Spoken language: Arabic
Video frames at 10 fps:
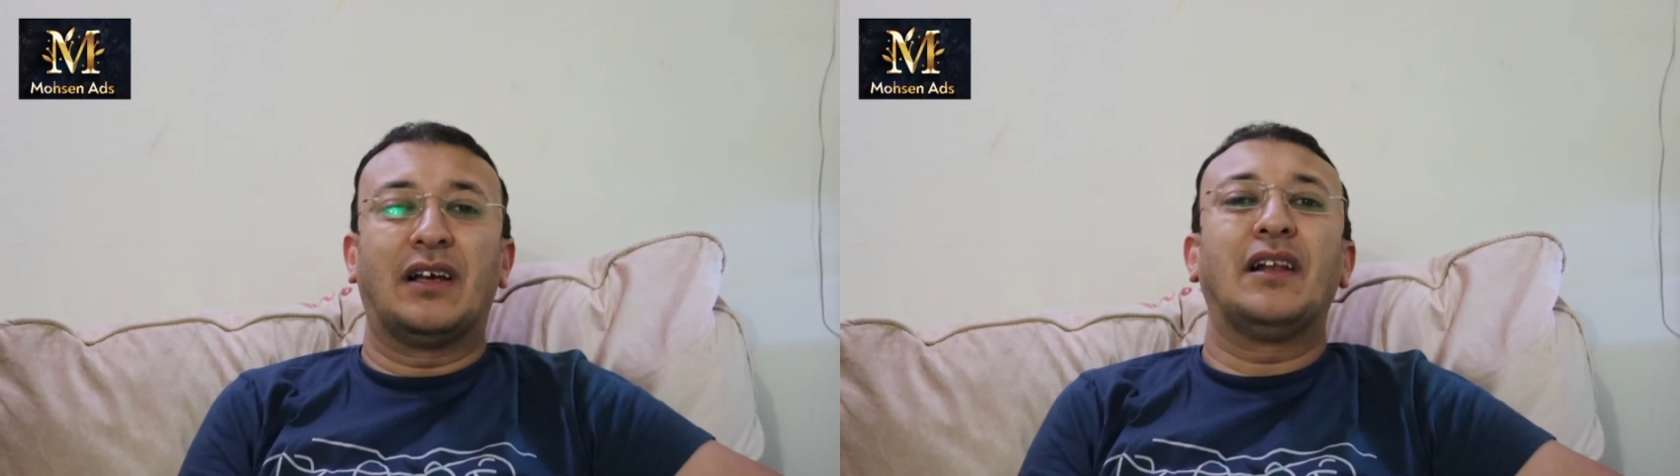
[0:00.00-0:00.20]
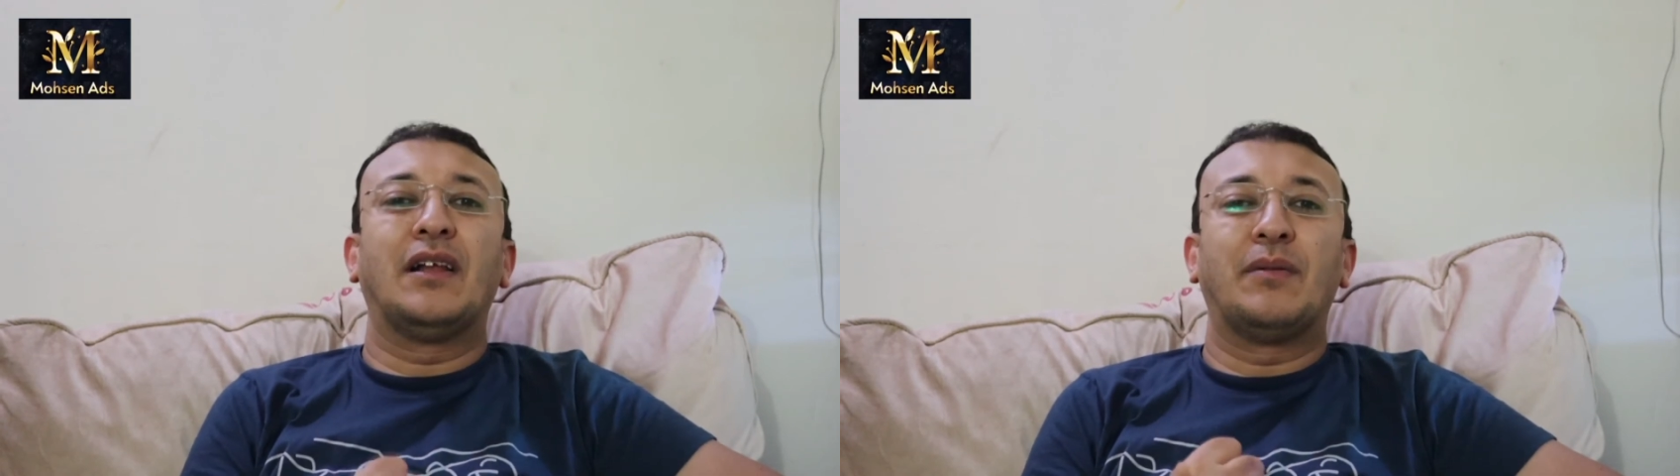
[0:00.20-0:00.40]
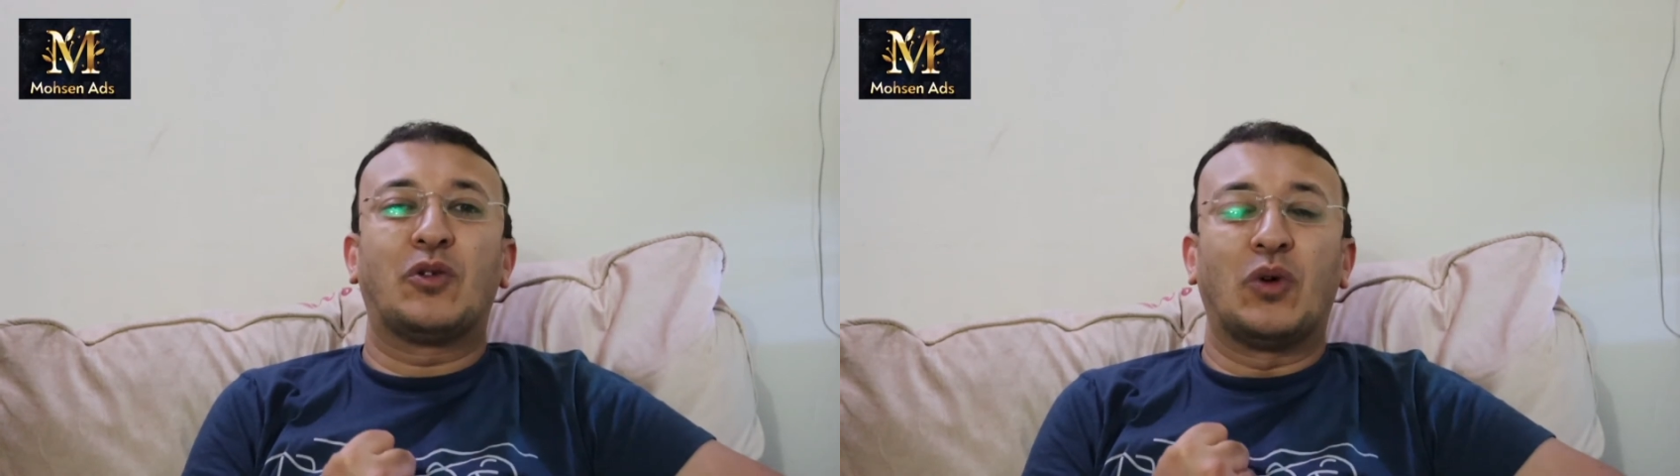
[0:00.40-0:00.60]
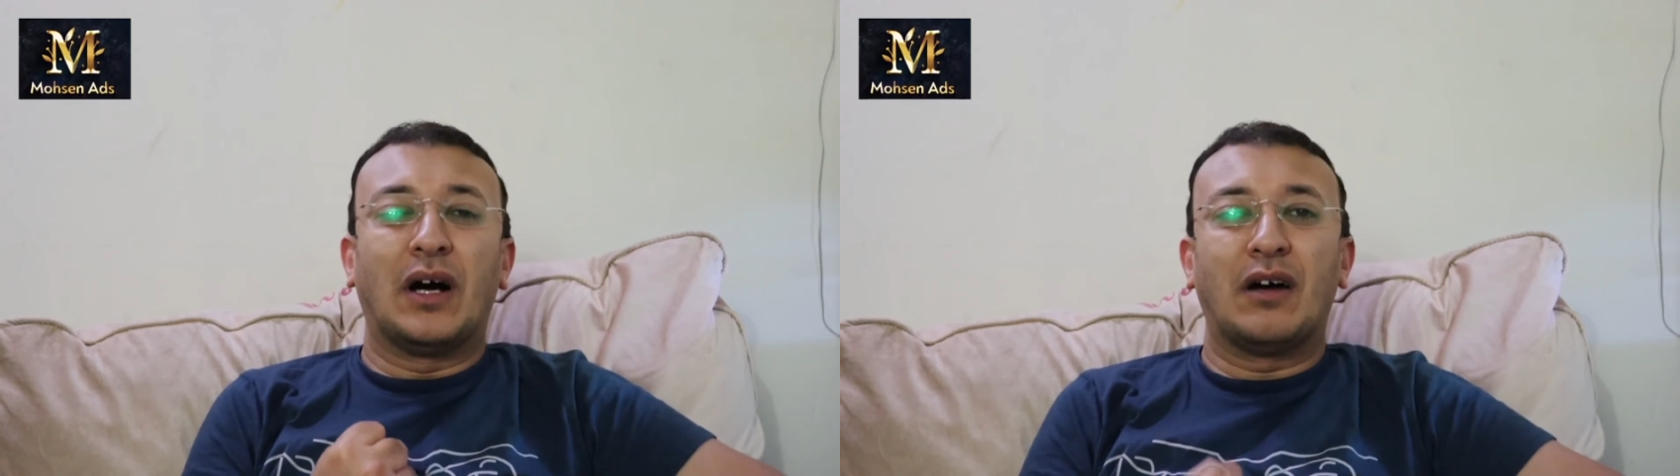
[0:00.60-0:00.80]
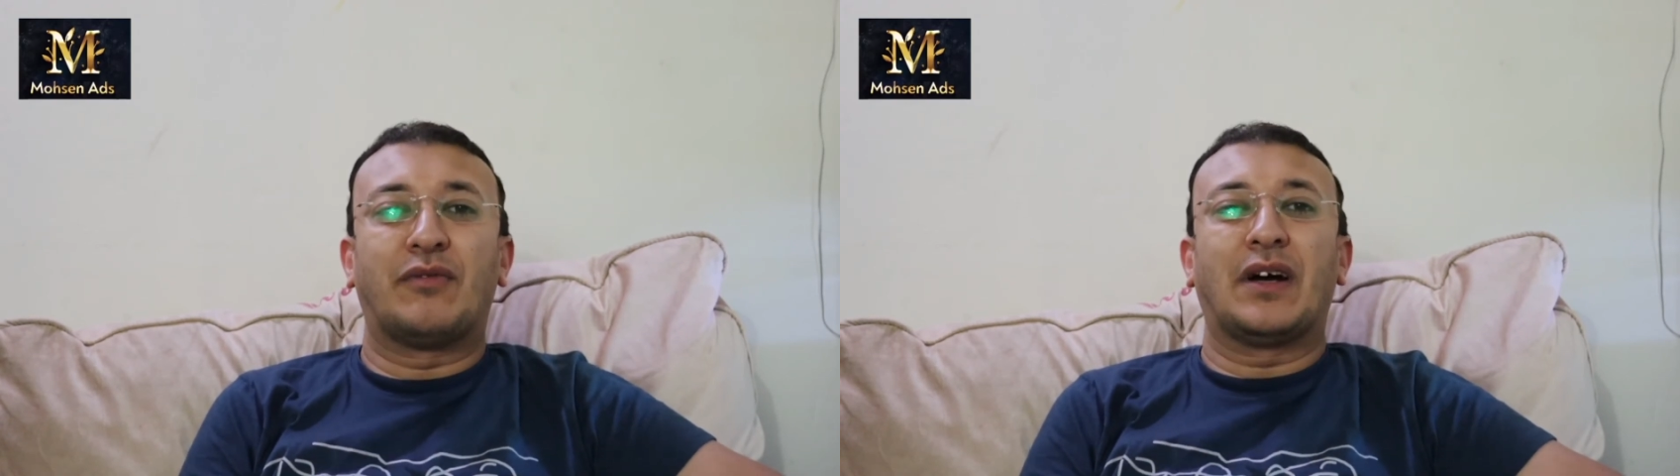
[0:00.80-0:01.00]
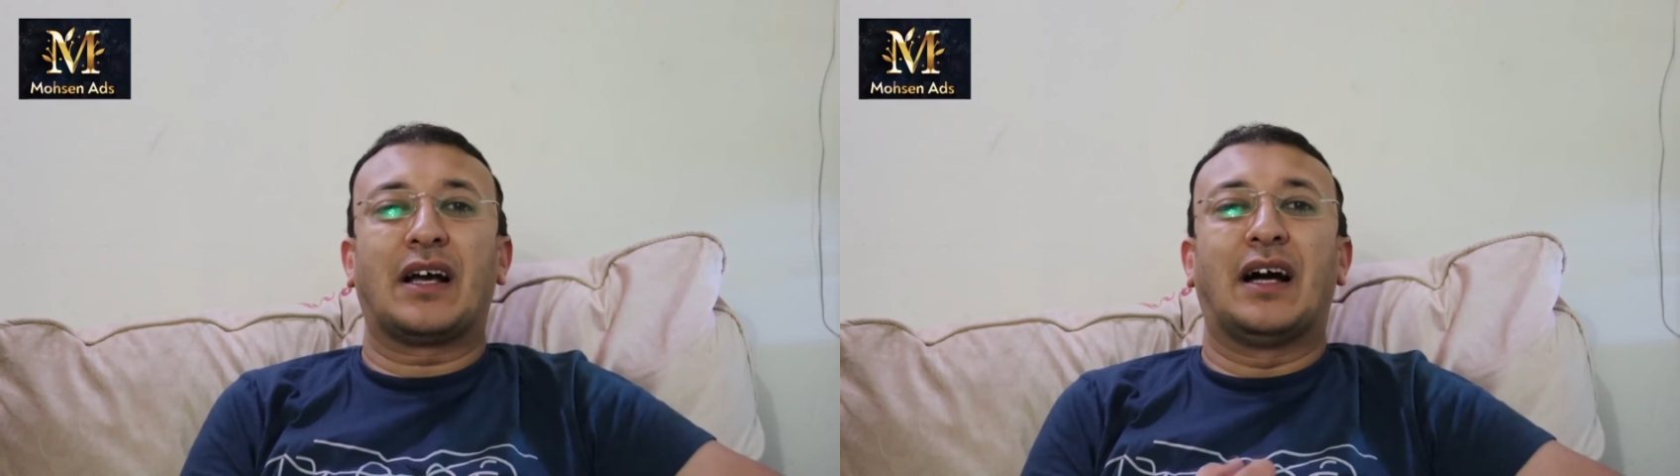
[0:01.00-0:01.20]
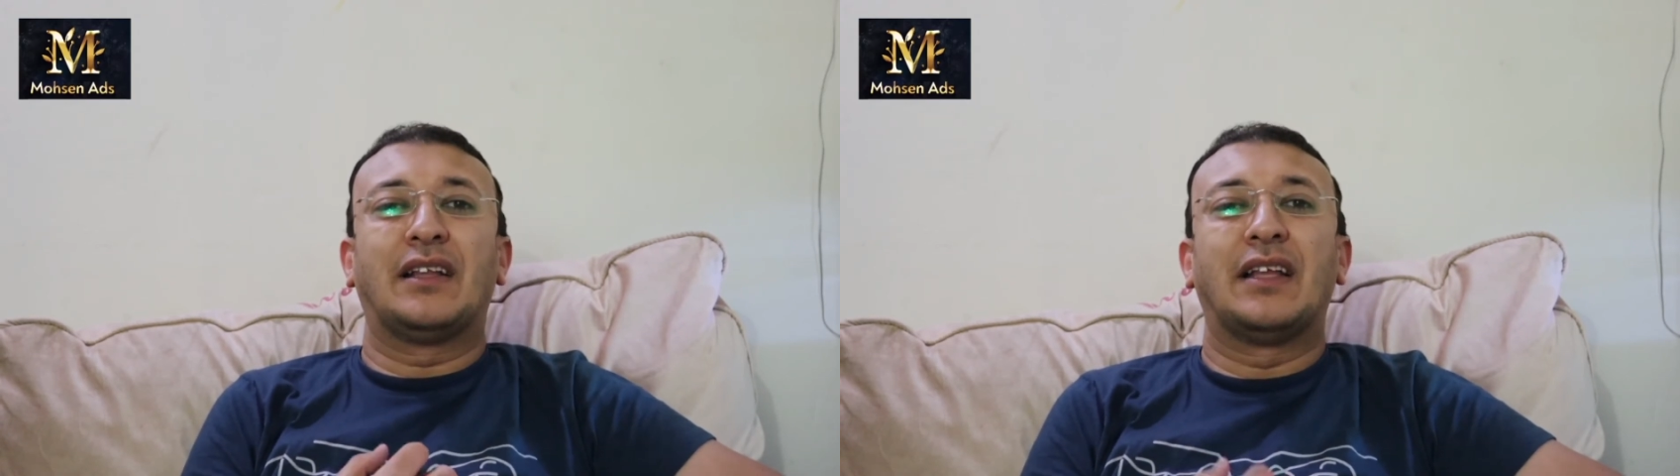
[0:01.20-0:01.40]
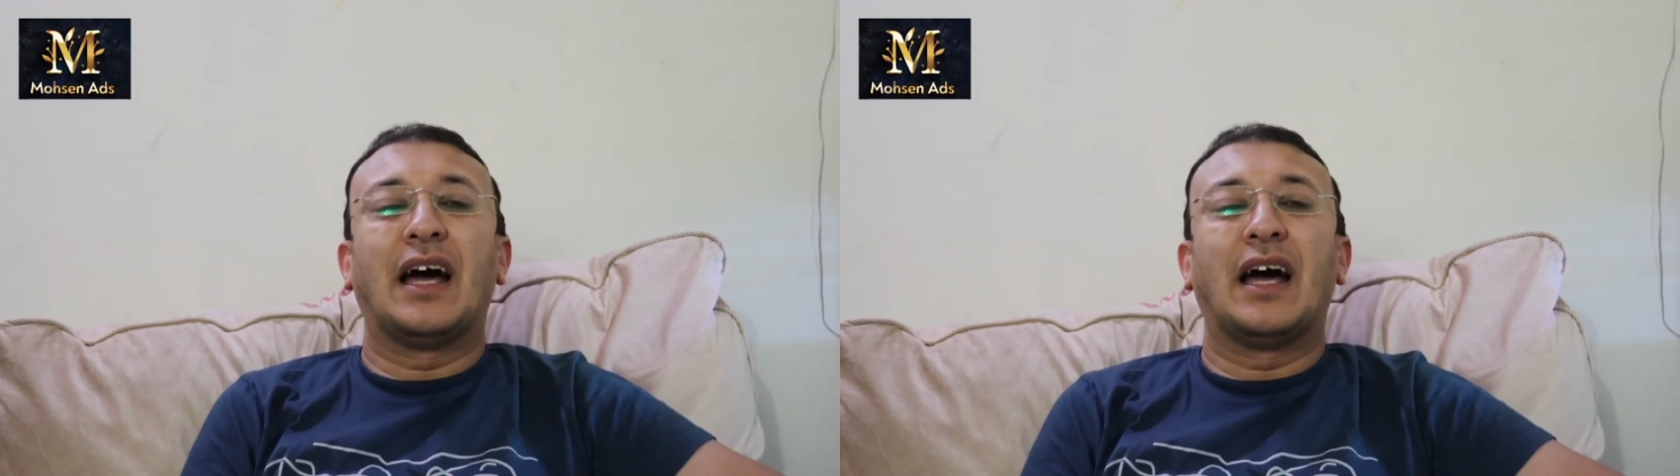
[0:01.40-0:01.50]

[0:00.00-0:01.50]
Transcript: اللي بتوقفك عند